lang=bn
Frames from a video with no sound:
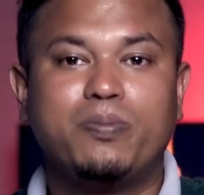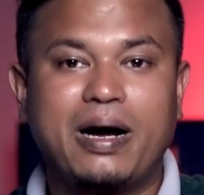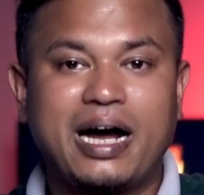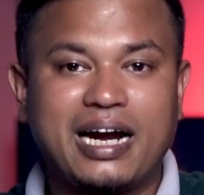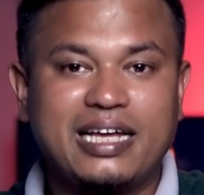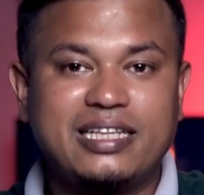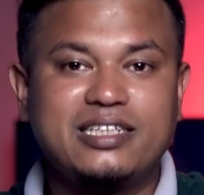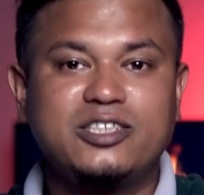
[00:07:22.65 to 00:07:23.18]

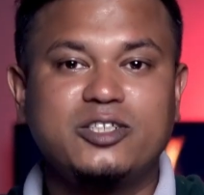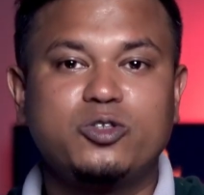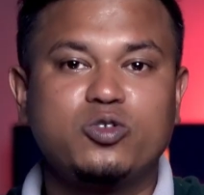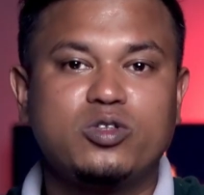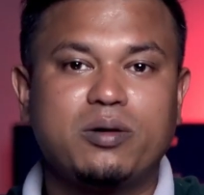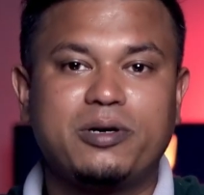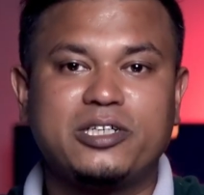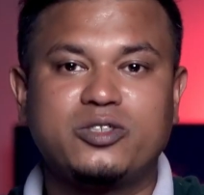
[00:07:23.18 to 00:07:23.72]
বাংলাদেশি
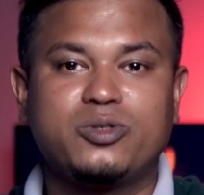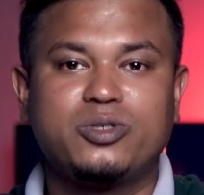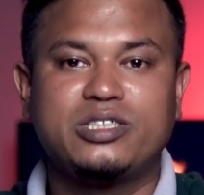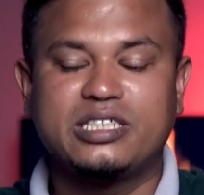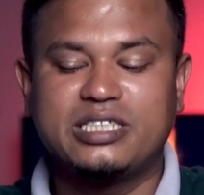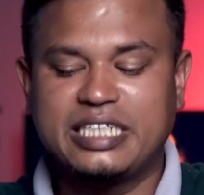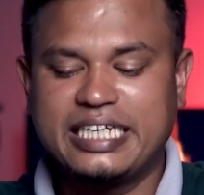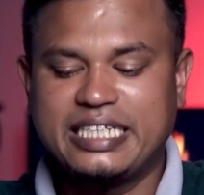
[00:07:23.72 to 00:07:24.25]
দূতাবাস
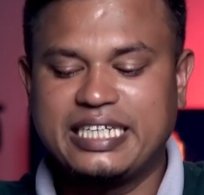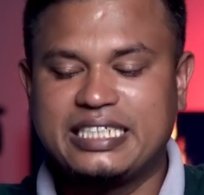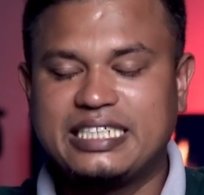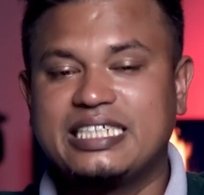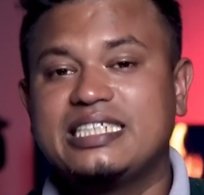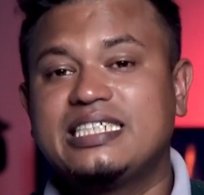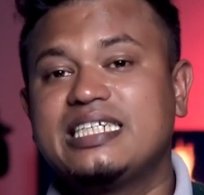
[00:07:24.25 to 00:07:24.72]
রয়েছে সেই দেশে